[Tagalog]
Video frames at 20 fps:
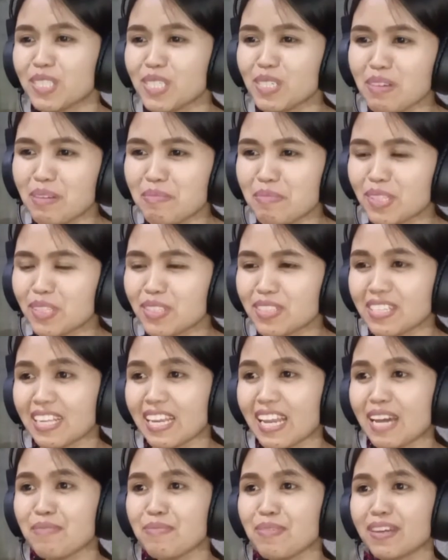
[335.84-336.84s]
Magjowa ba to
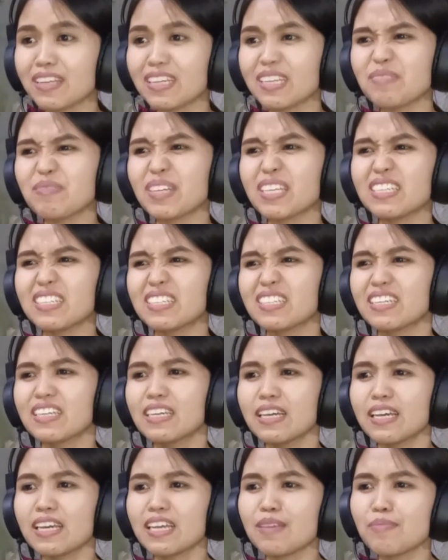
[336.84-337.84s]
sila? Parang iba yung,
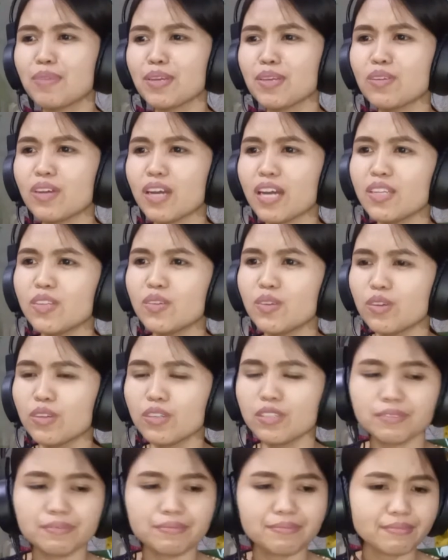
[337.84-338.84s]
iba yung
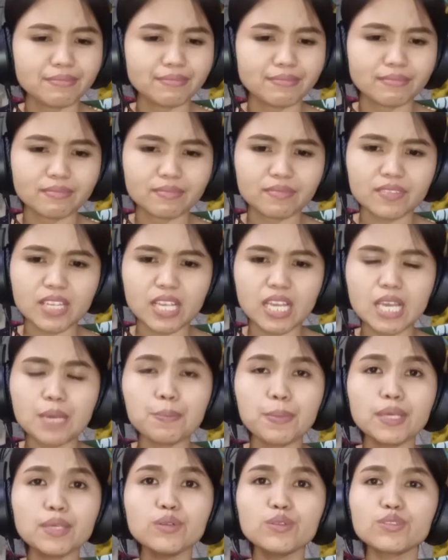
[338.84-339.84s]
ano,
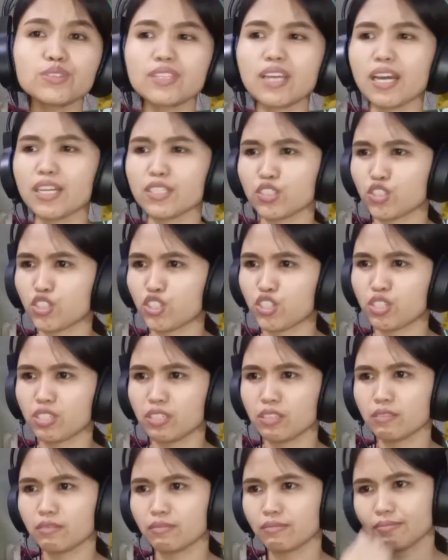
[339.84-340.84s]
iba yung
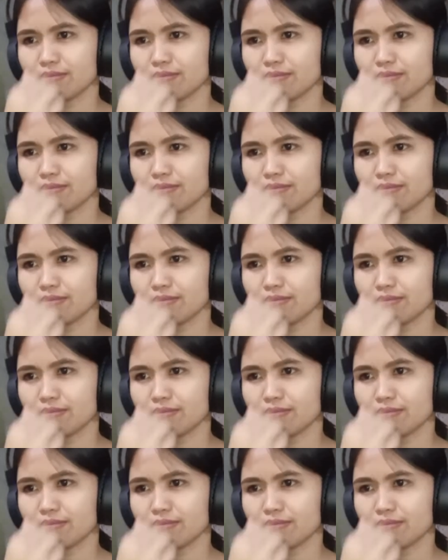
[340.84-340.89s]
touch.